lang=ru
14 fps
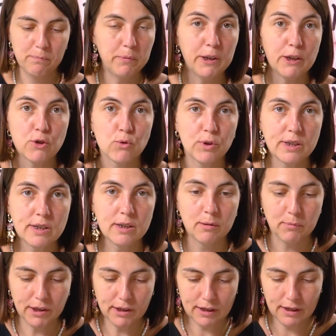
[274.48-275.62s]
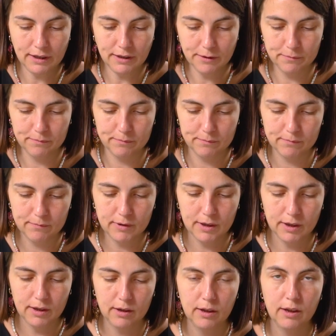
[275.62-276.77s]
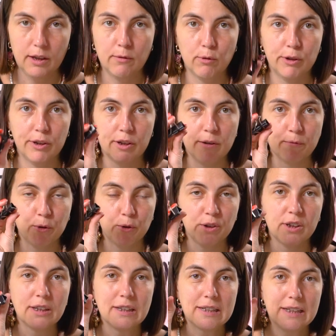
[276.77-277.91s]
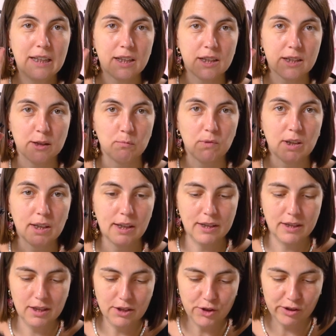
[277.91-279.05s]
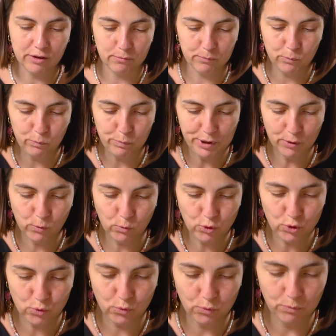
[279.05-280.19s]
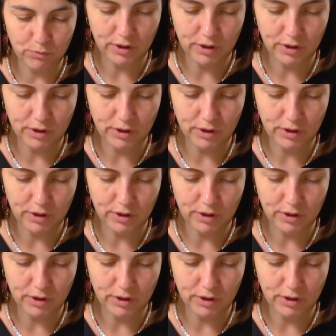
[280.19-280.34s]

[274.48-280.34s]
Положу на самый край и вот таким вот канцелярским крокодильчиком прикушу